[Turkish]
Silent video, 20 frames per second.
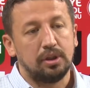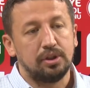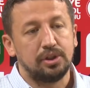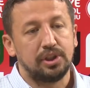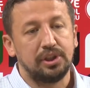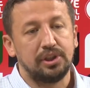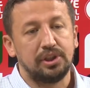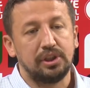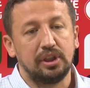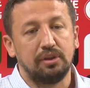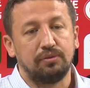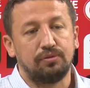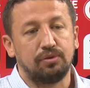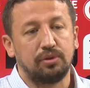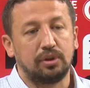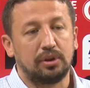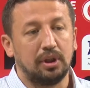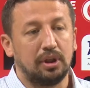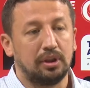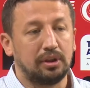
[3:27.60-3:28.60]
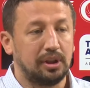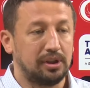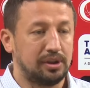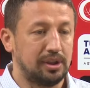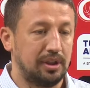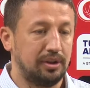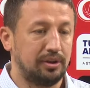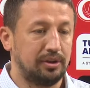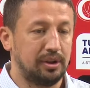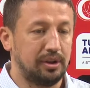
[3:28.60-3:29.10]
Cedi ile Furkan
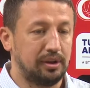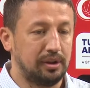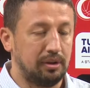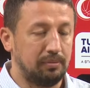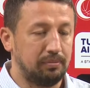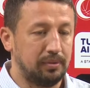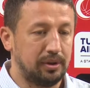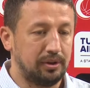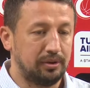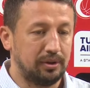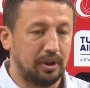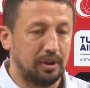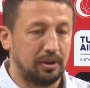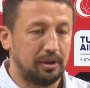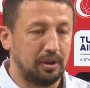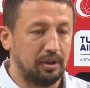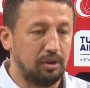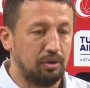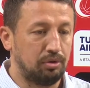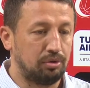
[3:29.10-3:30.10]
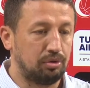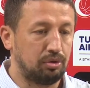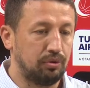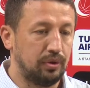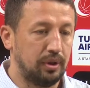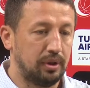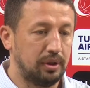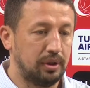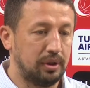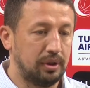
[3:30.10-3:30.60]
geçen seneden beri zaten
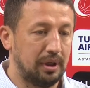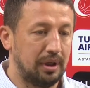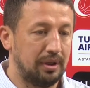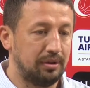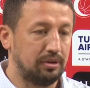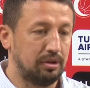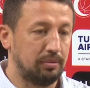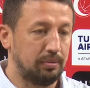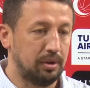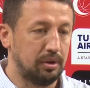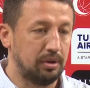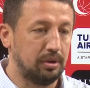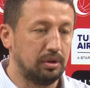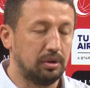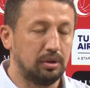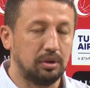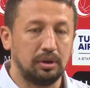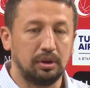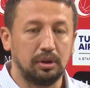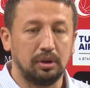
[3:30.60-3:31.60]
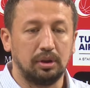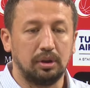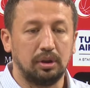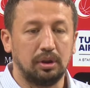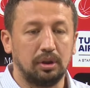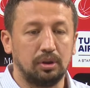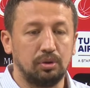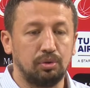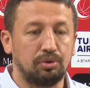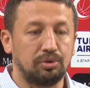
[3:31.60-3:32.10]
özgüvenleri her zaman e,
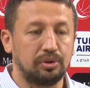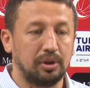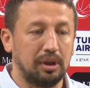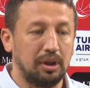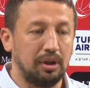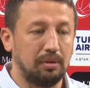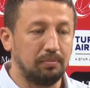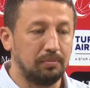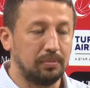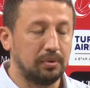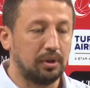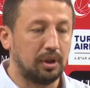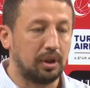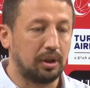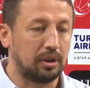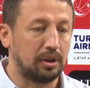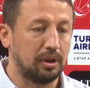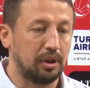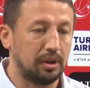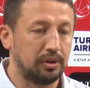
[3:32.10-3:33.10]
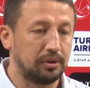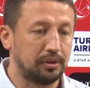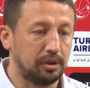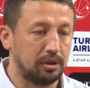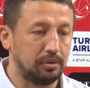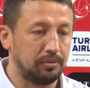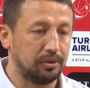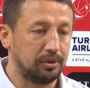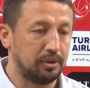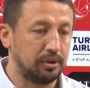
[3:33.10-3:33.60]
yükselen
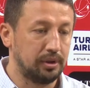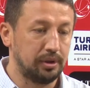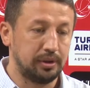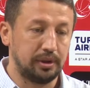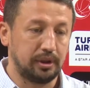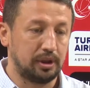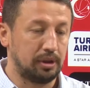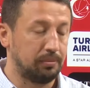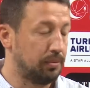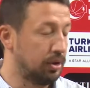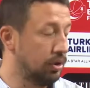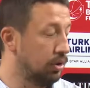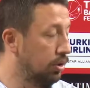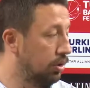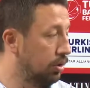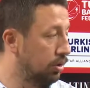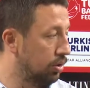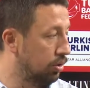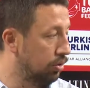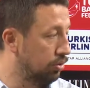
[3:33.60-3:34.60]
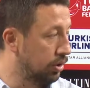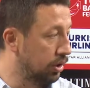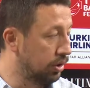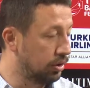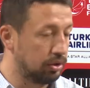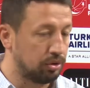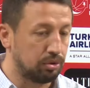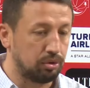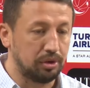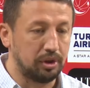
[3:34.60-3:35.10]
arkadaşlarımızdı, Nitekim de
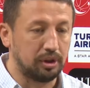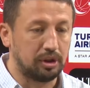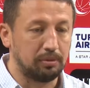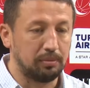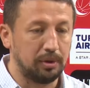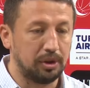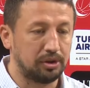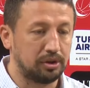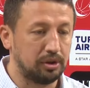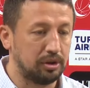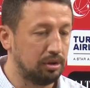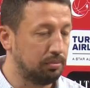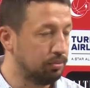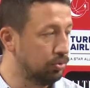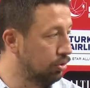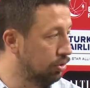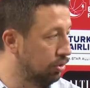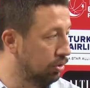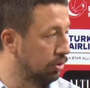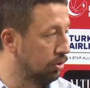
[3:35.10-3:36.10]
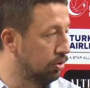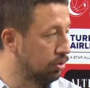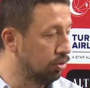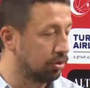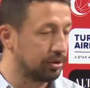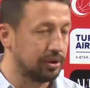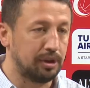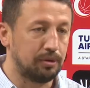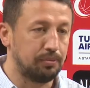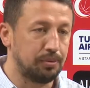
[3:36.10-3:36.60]
özellikle son iki maçları bunu
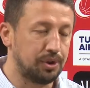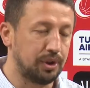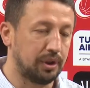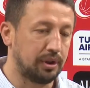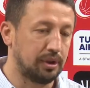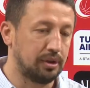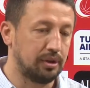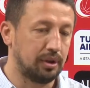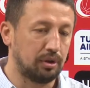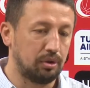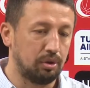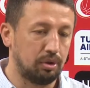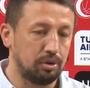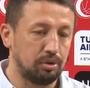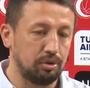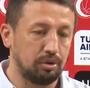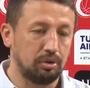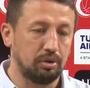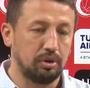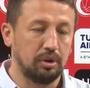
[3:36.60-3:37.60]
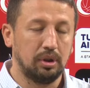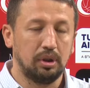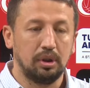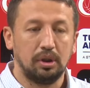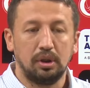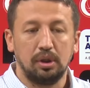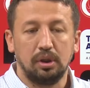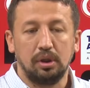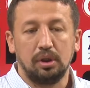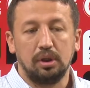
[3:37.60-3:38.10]
çok net bir şekilde gördük.
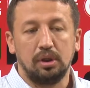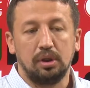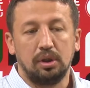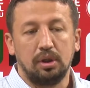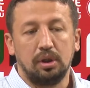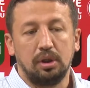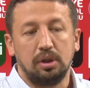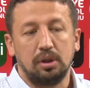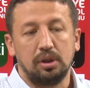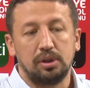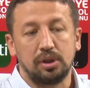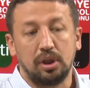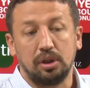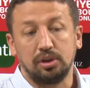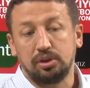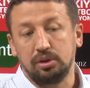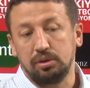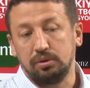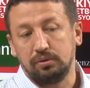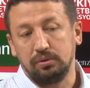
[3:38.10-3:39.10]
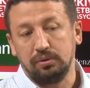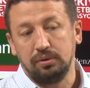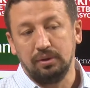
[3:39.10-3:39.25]
Şansı